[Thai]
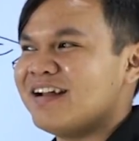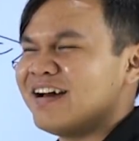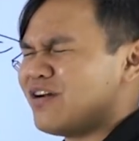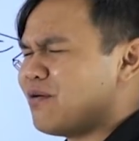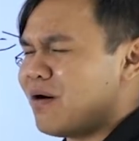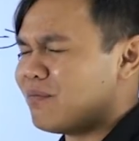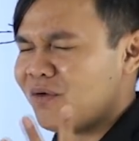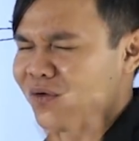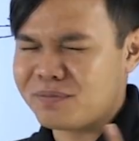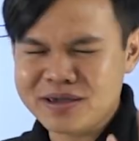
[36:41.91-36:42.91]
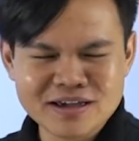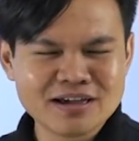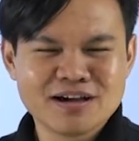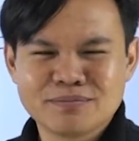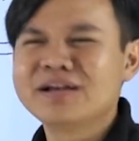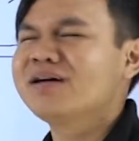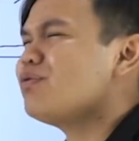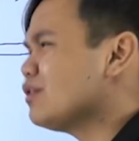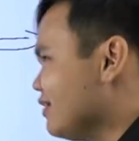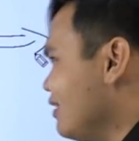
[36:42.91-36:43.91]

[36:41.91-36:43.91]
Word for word: นะน้องบอกโอ้โหพี่เลิกพูดถึง